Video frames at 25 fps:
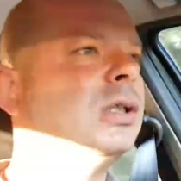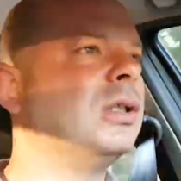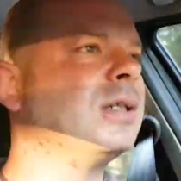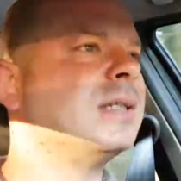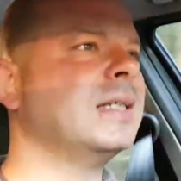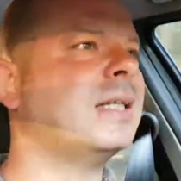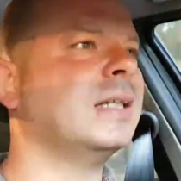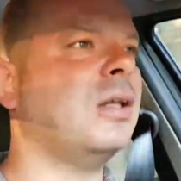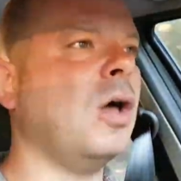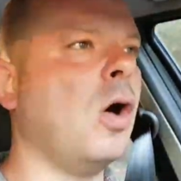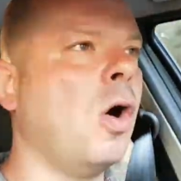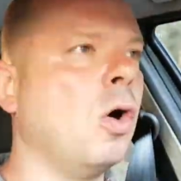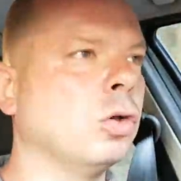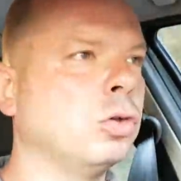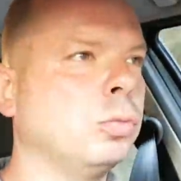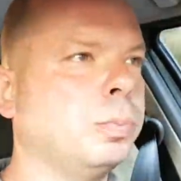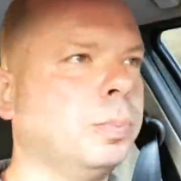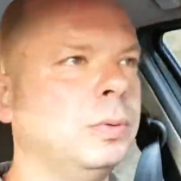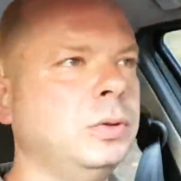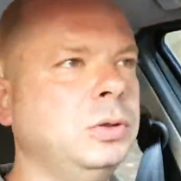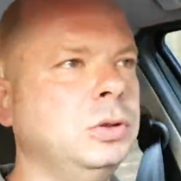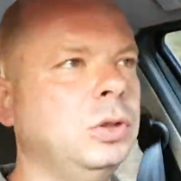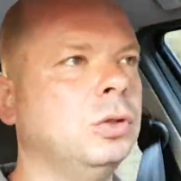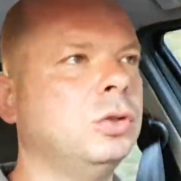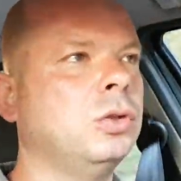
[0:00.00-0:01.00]
to se to
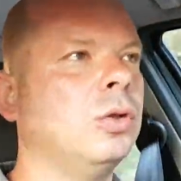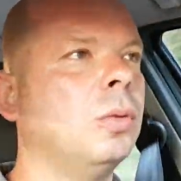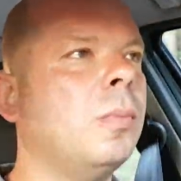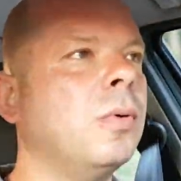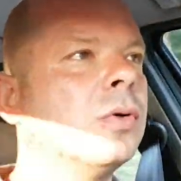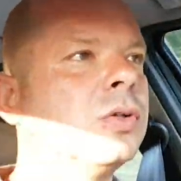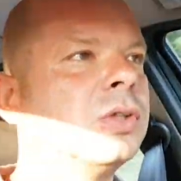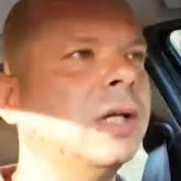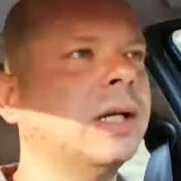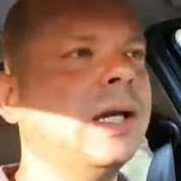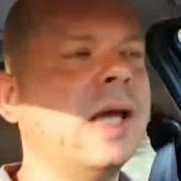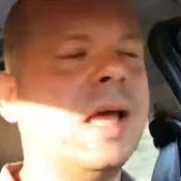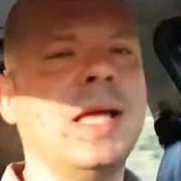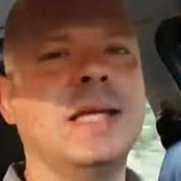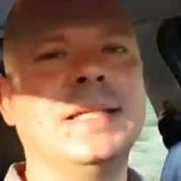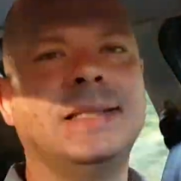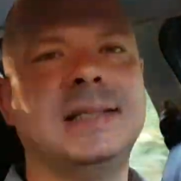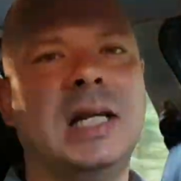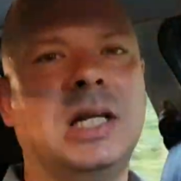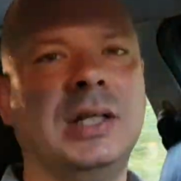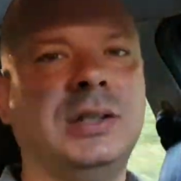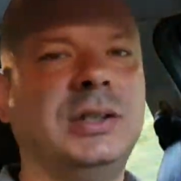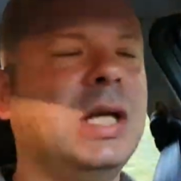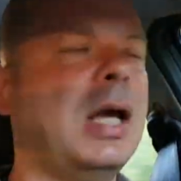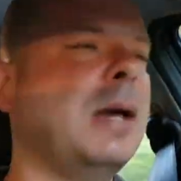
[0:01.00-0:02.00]
odpuść, no to może nie jest
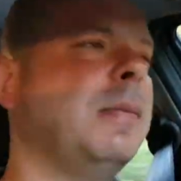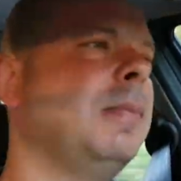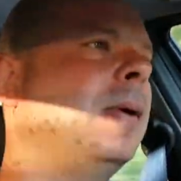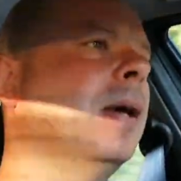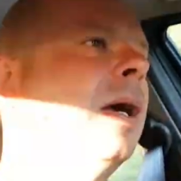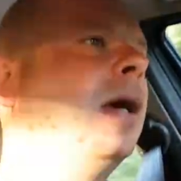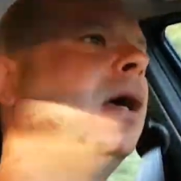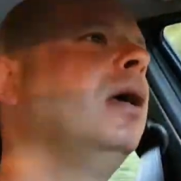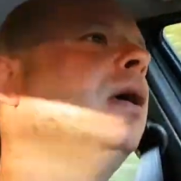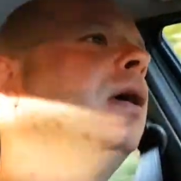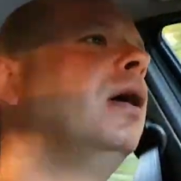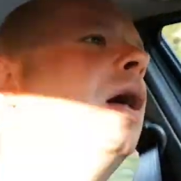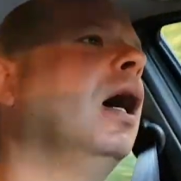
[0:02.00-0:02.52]
dla ciebie,